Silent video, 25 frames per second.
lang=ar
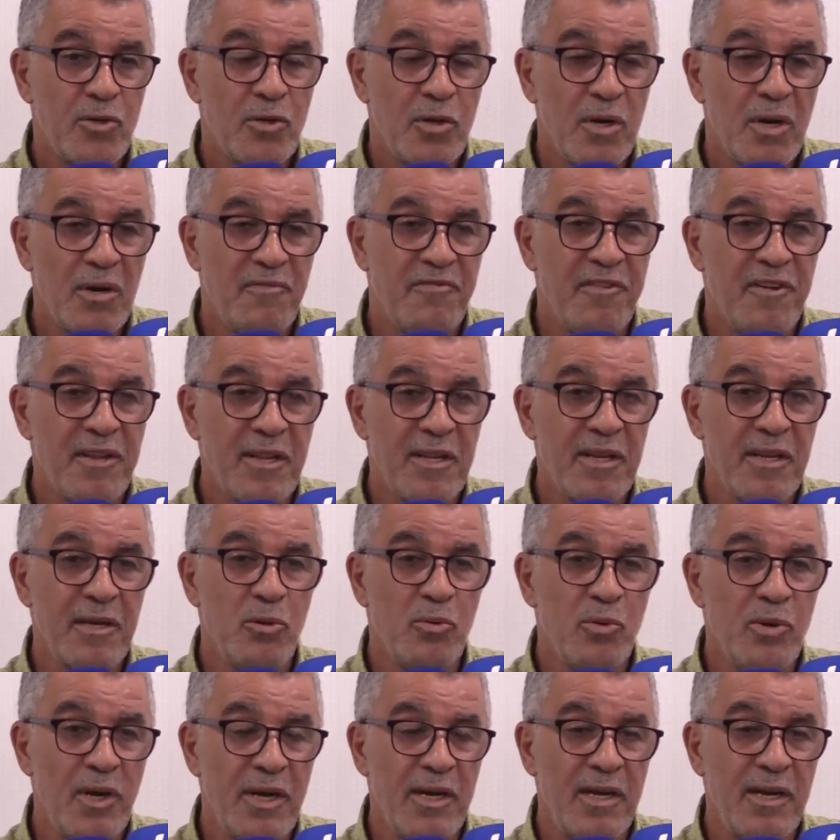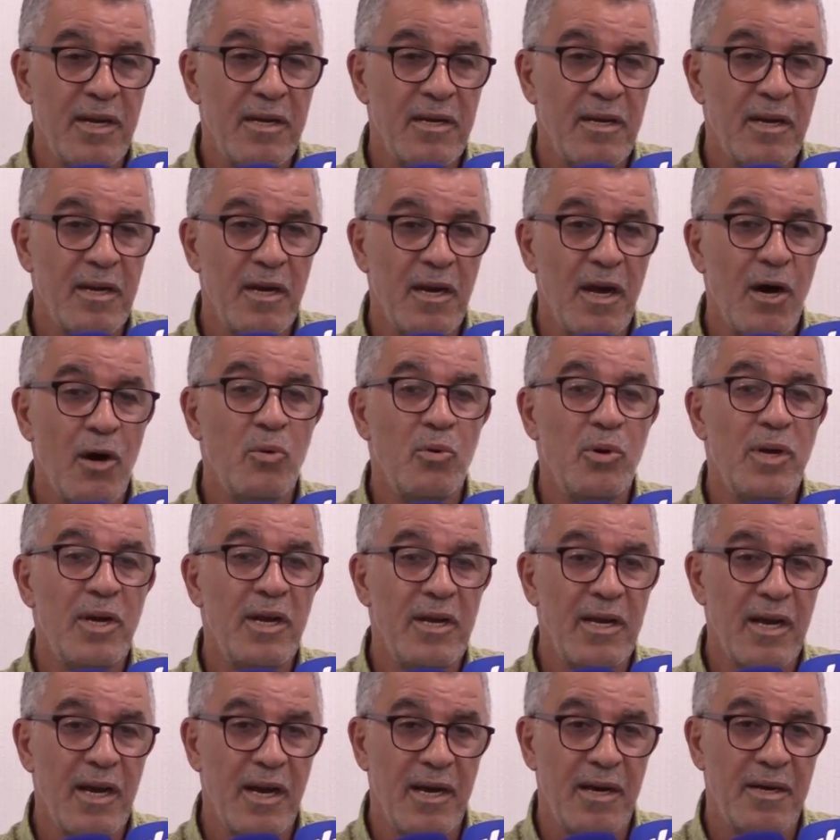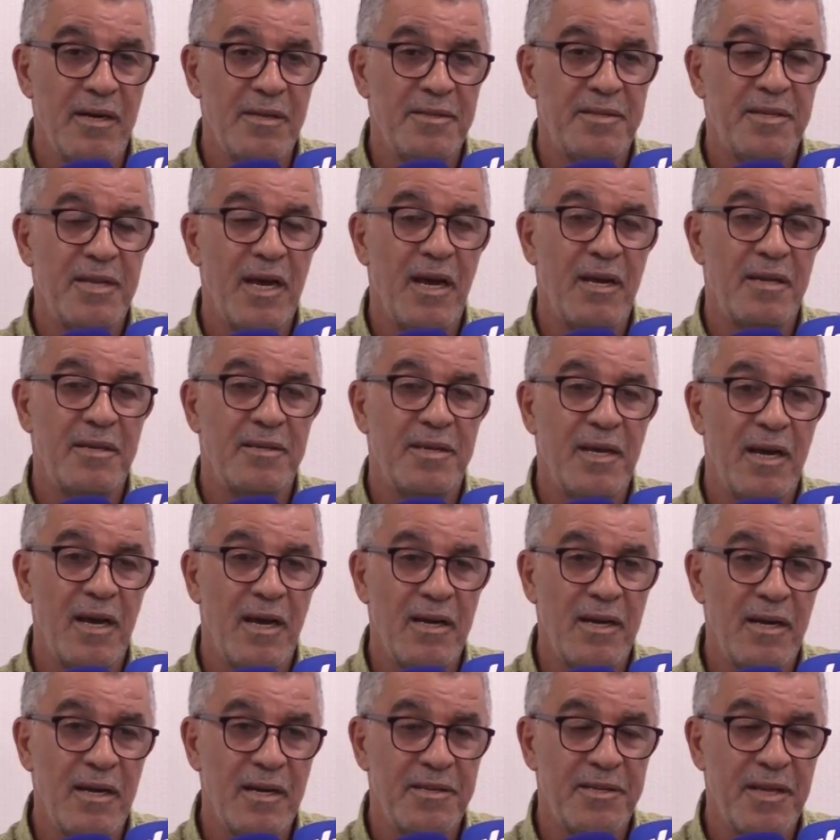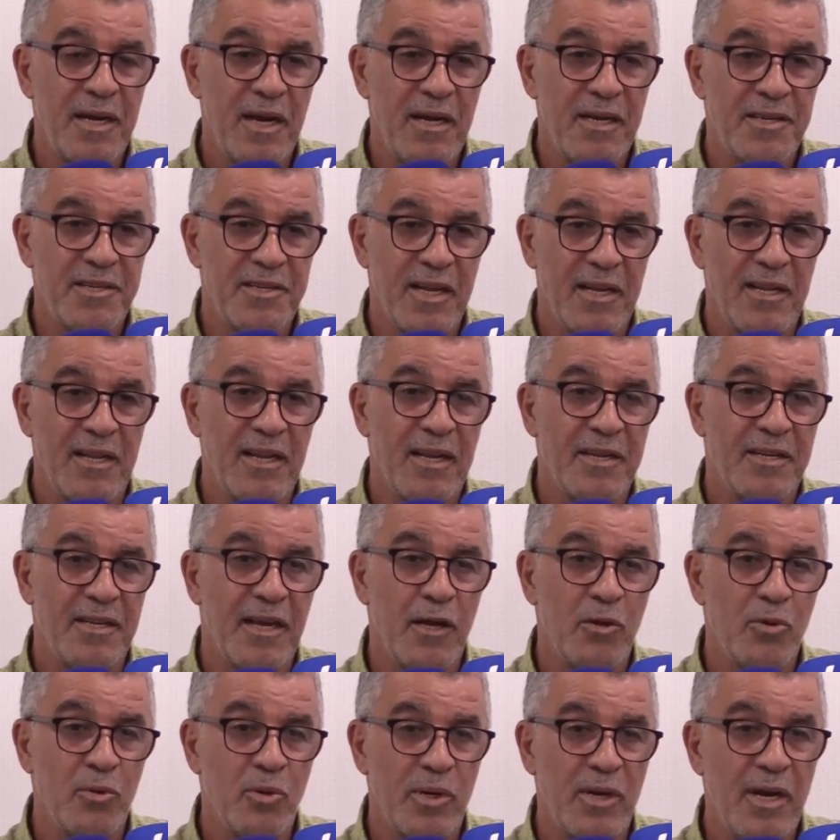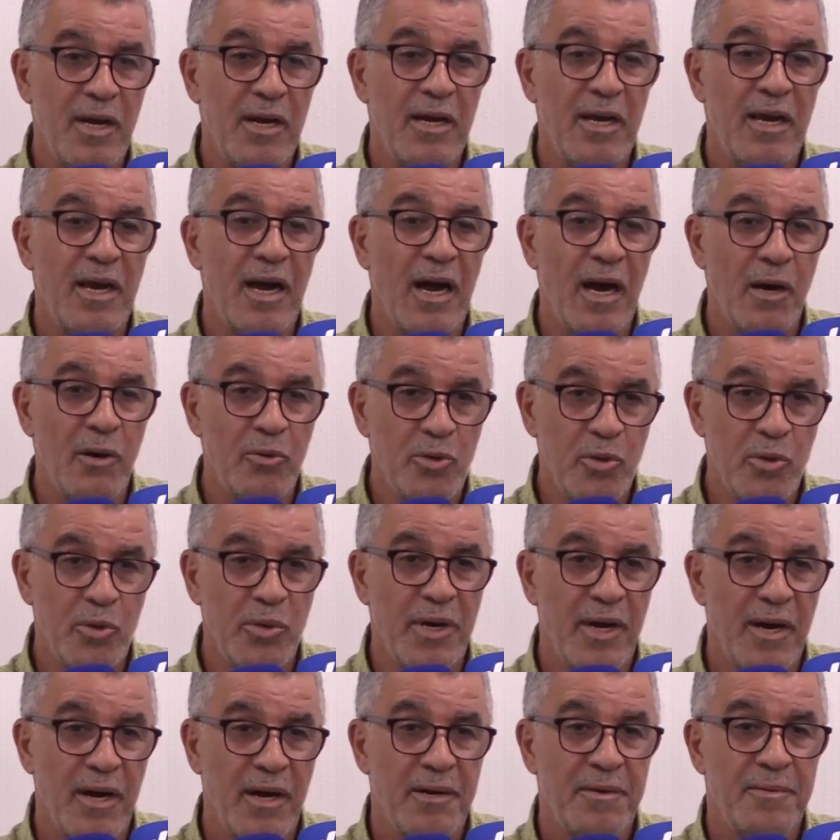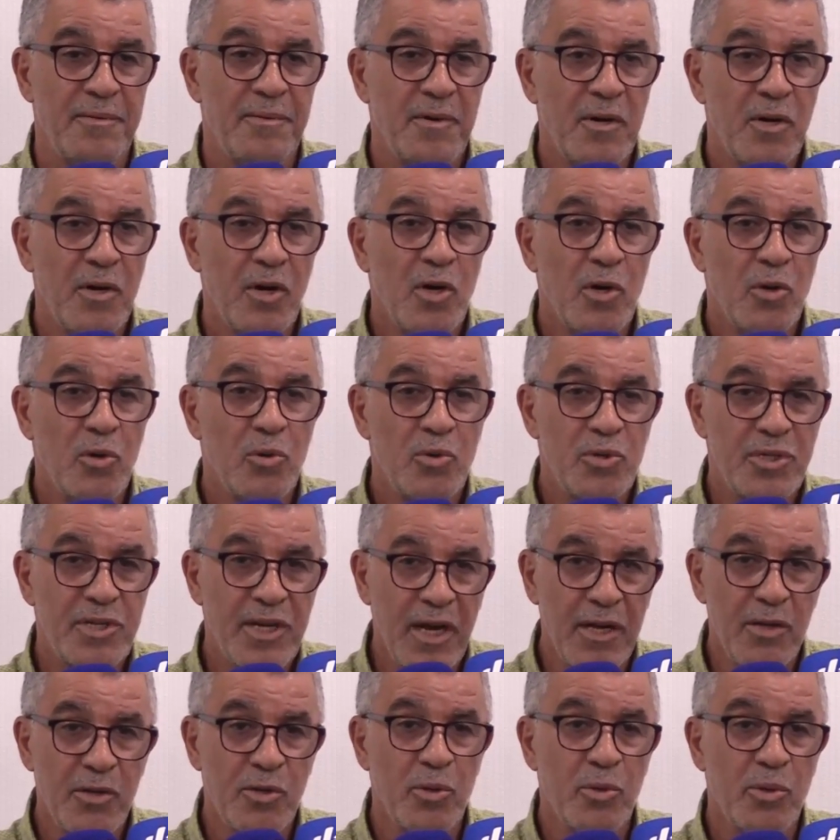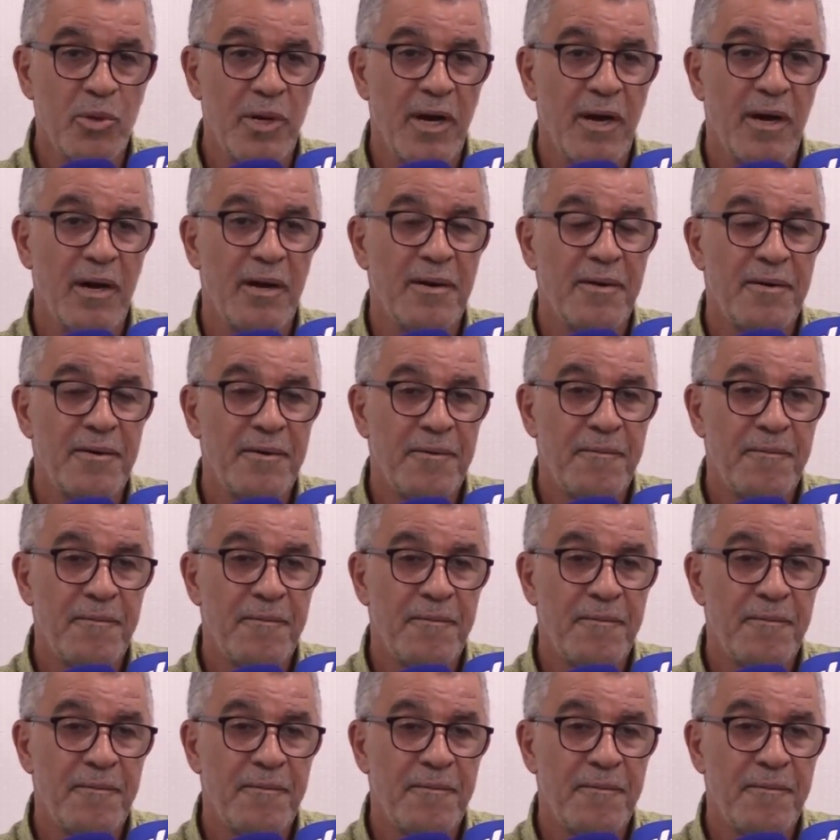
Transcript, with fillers: الفضل يولي الاولياء نتاع نتاع نتاع لي زاتليت هذوك اللي عاونونا وساندونا